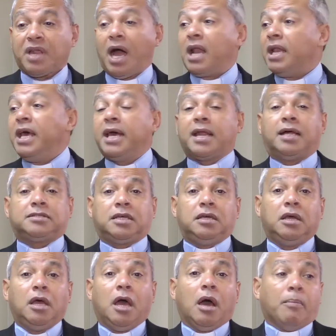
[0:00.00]
Alégrate
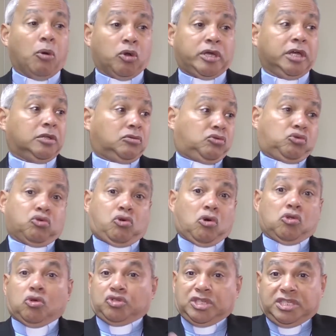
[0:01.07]
porque tú
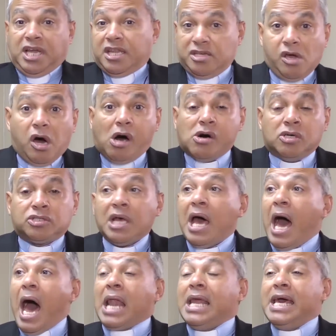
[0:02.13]
conoces a Dios.
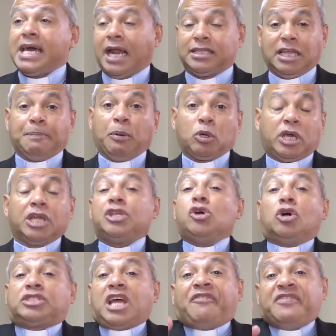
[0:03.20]
Alégrate porque
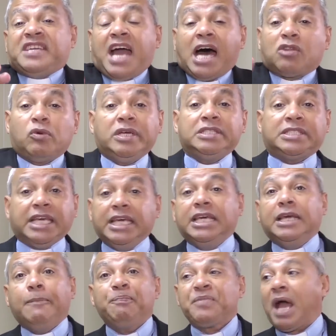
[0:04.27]
Dios se ha fijado en
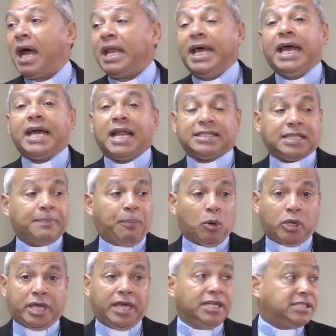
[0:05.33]
ti. Alégrate
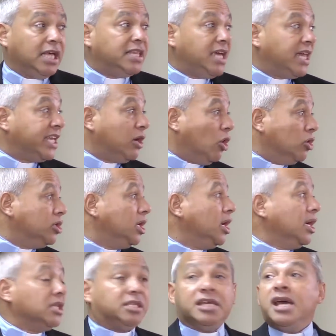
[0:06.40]
porque este día de hoy
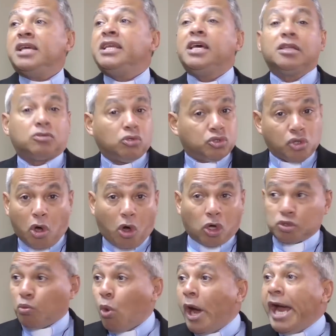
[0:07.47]
tiene tus
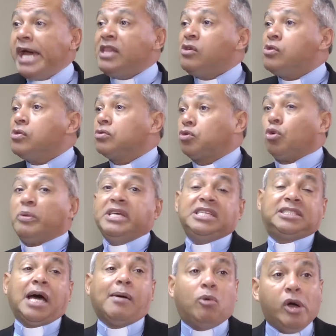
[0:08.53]
ojos buenos, tu
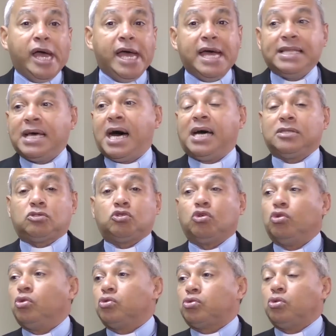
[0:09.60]
vista buena,
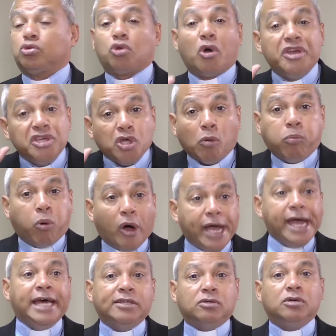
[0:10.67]
tus oídos
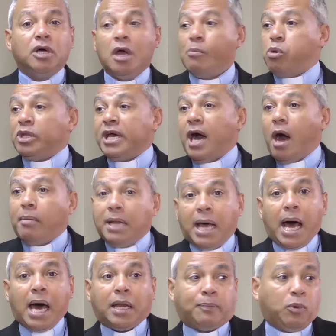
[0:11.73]
buenos. puede
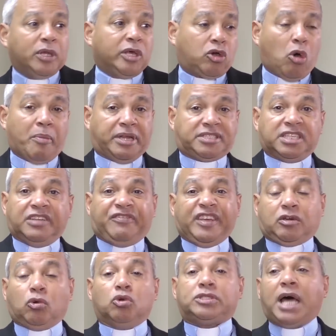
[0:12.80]
hablar, puede comer sin
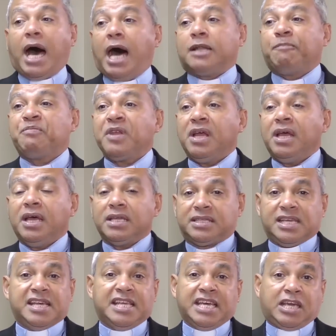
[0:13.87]
dificultad,
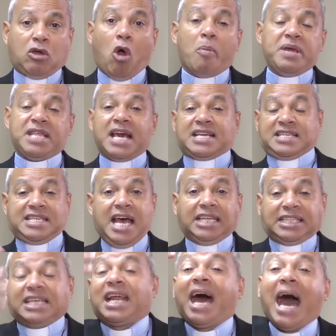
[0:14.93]
tienes comida,
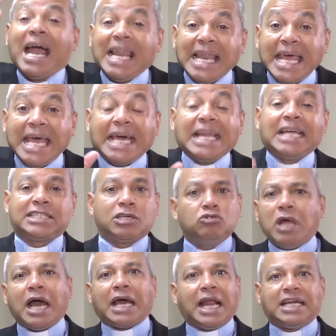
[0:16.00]
etcétera. Alégrate.
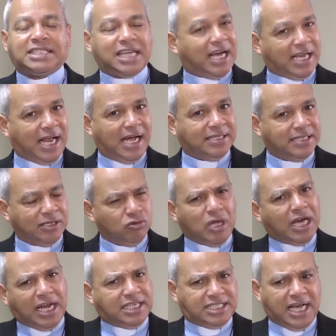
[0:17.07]
Una gracia grande,
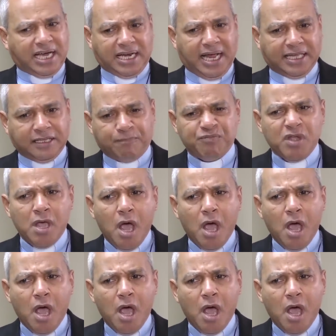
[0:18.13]
una gracia grande.